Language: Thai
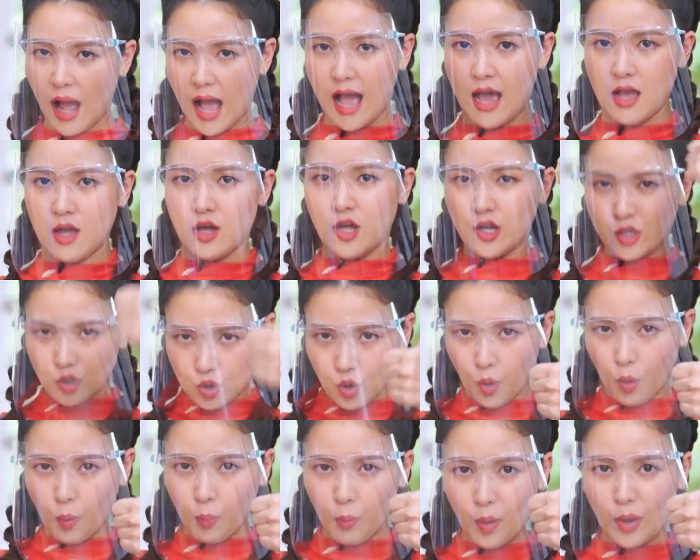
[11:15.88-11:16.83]
ว่าถู
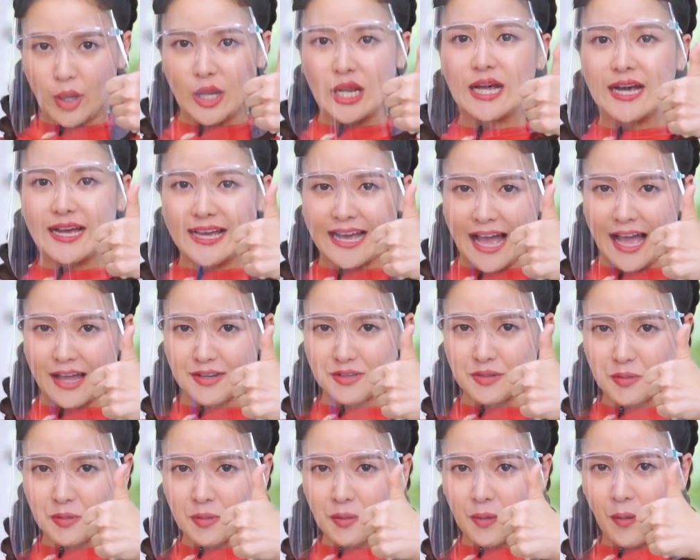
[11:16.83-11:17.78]
กหมดเลยค่ะ
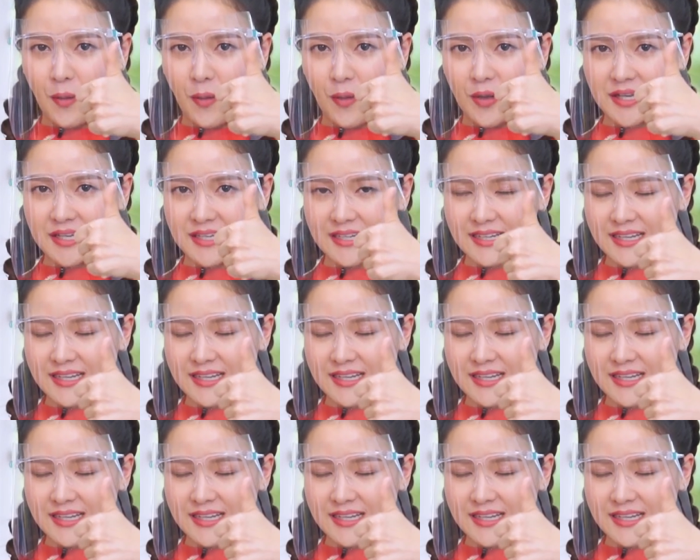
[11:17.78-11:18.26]
ทุกๆคน